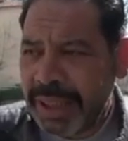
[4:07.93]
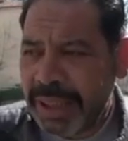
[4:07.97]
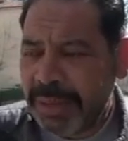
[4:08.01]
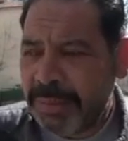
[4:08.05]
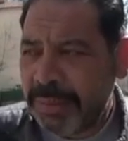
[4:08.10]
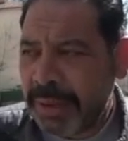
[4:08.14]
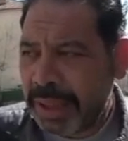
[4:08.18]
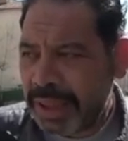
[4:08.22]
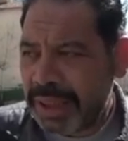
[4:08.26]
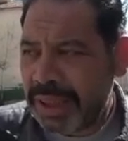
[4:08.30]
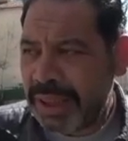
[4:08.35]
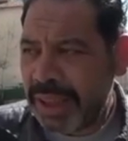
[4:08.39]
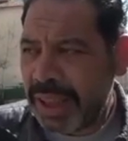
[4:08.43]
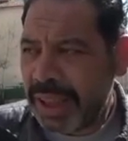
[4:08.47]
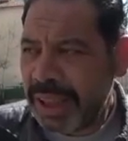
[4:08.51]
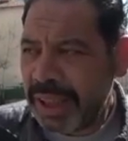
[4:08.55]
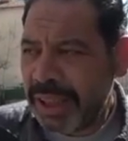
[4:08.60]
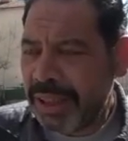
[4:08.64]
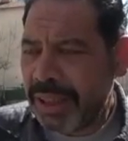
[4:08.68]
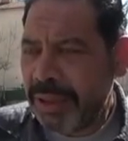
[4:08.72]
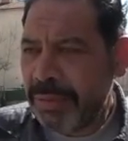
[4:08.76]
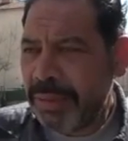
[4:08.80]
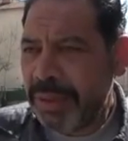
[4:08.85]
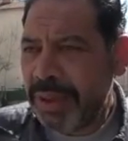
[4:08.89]
Gitmek isteyen
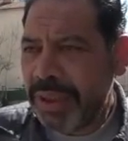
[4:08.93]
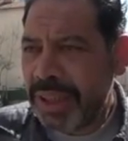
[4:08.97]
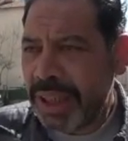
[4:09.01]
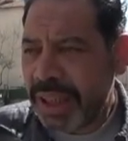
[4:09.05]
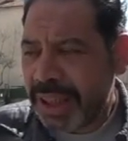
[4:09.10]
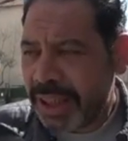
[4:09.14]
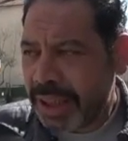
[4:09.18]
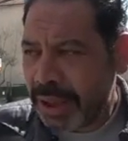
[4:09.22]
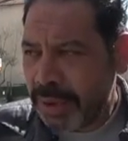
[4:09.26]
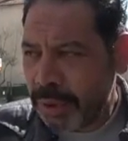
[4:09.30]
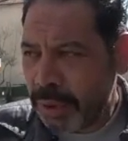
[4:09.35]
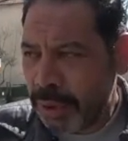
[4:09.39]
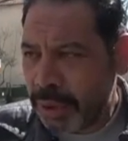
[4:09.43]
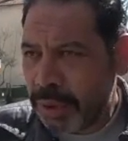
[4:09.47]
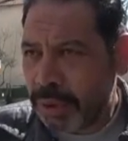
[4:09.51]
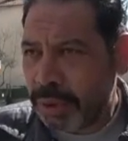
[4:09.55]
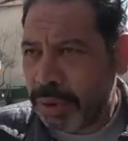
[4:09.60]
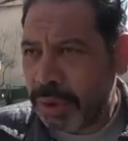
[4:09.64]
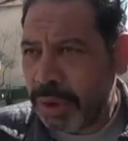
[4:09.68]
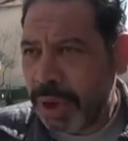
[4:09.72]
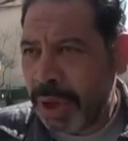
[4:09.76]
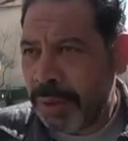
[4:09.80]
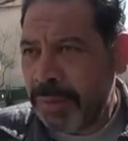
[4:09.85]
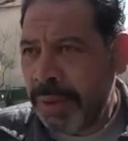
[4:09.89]
gidebilir. Herkes
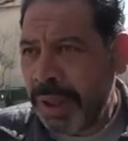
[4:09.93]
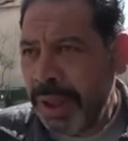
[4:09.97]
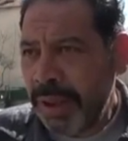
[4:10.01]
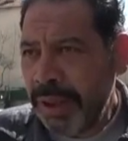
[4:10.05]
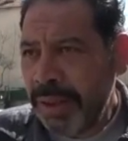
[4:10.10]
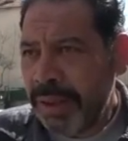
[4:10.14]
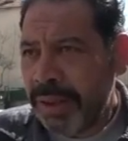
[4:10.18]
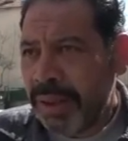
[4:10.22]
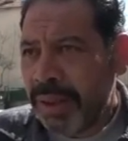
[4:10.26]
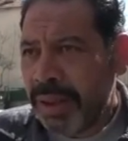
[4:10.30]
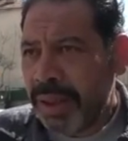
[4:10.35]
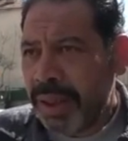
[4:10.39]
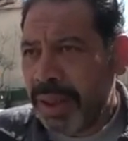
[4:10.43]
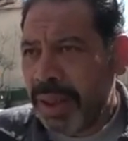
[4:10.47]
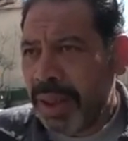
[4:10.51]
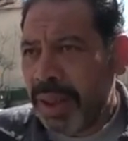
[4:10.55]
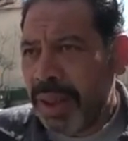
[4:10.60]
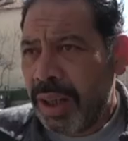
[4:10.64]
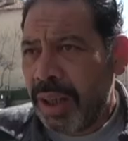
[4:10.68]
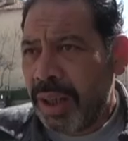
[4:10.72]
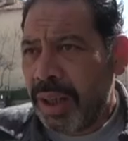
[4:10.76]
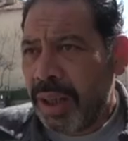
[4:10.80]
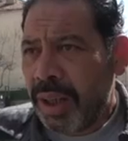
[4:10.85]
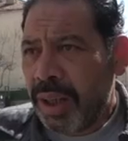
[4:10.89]
özgür ama
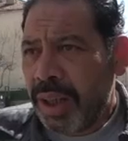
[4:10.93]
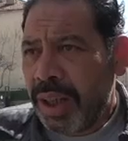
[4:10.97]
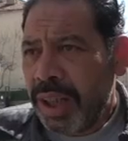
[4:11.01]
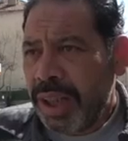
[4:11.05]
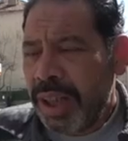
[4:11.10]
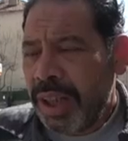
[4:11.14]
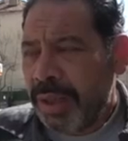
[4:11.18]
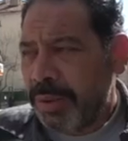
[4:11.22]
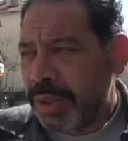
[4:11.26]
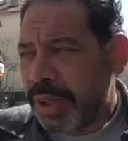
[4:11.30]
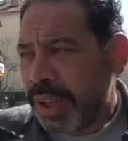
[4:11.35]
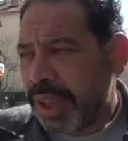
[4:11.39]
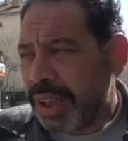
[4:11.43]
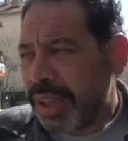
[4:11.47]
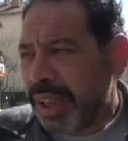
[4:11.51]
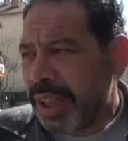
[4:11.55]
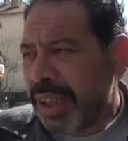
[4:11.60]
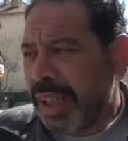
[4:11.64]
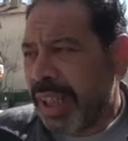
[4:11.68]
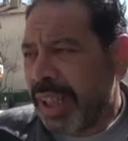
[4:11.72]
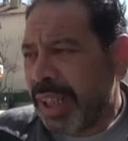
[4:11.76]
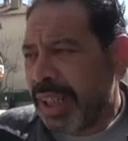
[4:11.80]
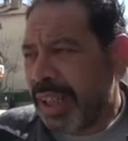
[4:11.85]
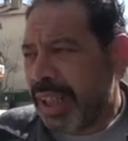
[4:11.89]
iyi bir şey
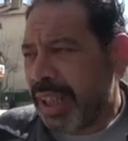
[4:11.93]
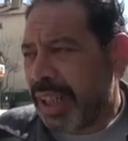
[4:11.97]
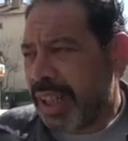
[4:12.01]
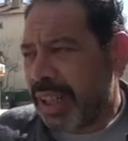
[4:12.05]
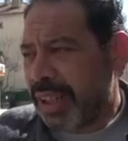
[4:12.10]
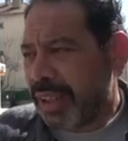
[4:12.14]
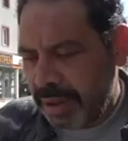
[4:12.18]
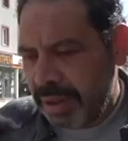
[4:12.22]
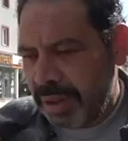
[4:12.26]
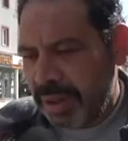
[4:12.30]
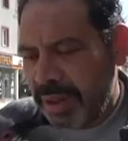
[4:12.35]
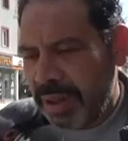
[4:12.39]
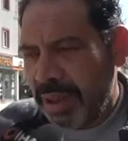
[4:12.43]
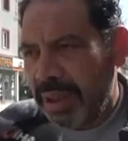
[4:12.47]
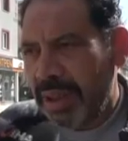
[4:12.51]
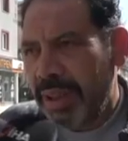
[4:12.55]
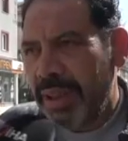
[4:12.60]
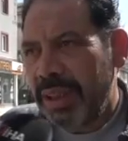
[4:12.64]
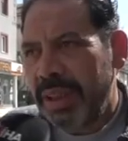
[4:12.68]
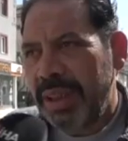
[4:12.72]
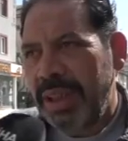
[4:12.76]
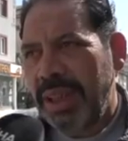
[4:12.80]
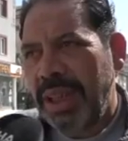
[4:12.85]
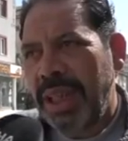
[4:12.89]
de değil yani.
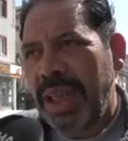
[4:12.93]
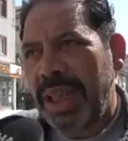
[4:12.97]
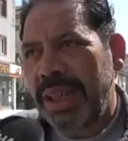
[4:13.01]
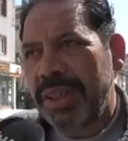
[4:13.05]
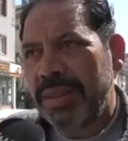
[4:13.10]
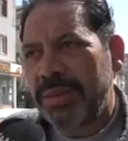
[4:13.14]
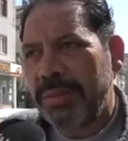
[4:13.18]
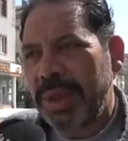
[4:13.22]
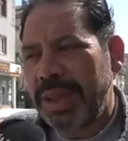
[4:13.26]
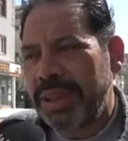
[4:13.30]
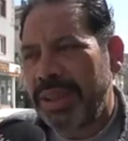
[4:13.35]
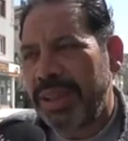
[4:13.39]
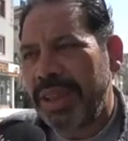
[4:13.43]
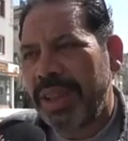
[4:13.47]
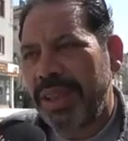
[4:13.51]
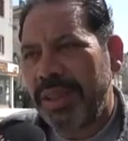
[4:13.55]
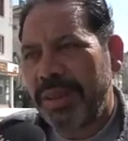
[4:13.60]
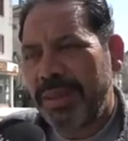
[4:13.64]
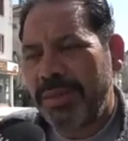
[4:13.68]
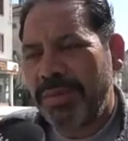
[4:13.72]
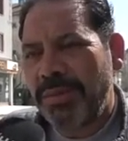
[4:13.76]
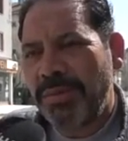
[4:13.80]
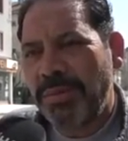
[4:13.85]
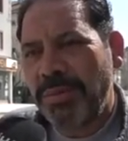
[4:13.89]
Yani
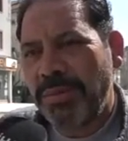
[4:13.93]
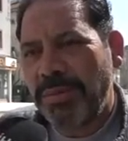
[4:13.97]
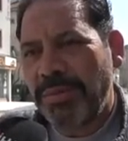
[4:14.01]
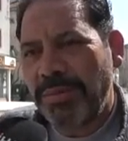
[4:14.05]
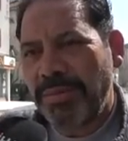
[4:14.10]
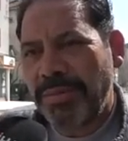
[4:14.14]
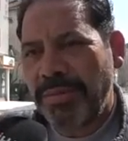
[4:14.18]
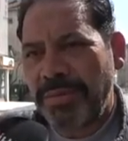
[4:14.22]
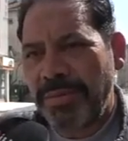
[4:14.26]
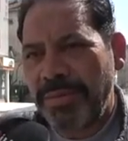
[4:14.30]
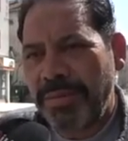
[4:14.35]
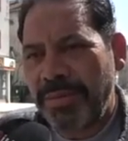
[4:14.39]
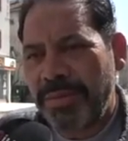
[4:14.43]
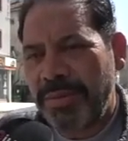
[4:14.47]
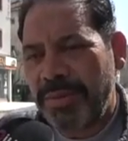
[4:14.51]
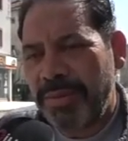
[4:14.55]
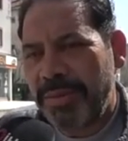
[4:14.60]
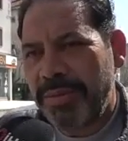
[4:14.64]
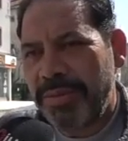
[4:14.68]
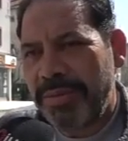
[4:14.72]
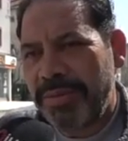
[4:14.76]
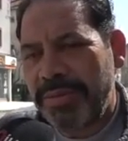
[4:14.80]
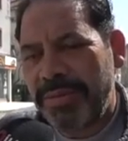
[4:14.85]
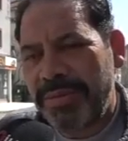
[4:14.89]
bence
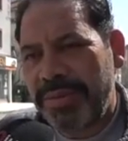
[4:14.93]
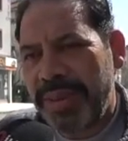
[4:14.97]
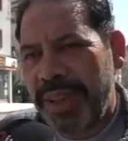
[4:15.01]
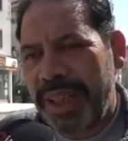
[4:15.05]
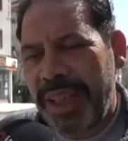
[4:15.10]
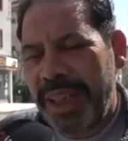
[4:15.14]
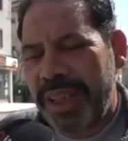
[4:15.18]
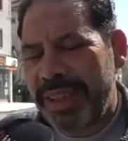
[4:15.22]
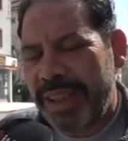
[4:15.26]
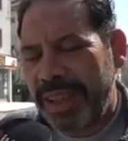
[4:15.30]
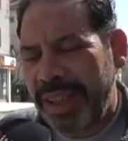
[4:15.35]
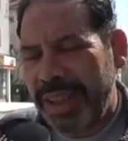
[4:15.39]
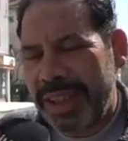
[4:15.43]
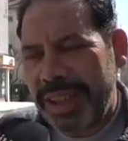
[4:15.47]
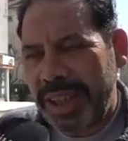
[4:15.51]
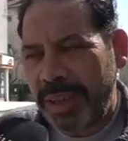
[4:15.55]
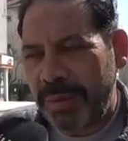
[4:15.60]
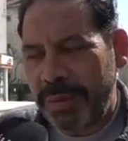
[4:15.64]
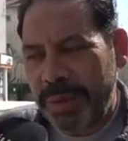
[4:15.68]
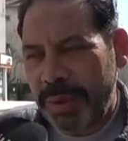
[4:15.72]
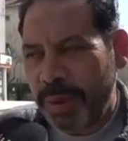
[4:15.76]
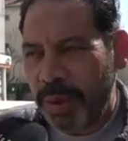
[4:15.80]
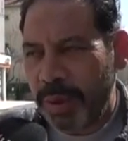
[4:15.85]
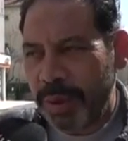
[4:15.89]

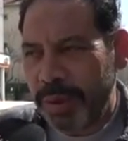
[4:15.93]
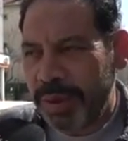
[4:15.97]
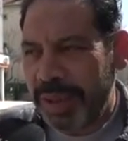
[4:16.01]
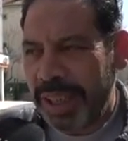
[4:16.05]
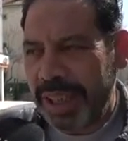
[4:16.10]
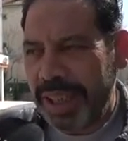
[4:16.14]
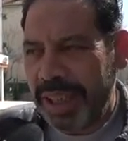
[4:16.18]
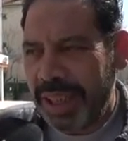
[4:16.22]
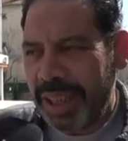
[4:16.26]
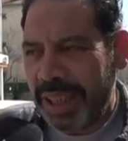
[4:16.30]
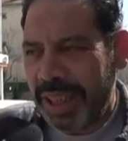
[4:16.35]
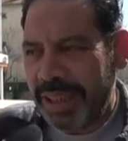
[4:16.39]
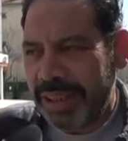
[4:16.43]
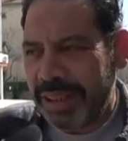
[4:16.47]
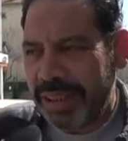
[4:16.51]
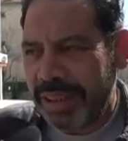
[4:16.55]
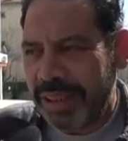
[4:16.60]
eleştirilecek bir konu değil yani.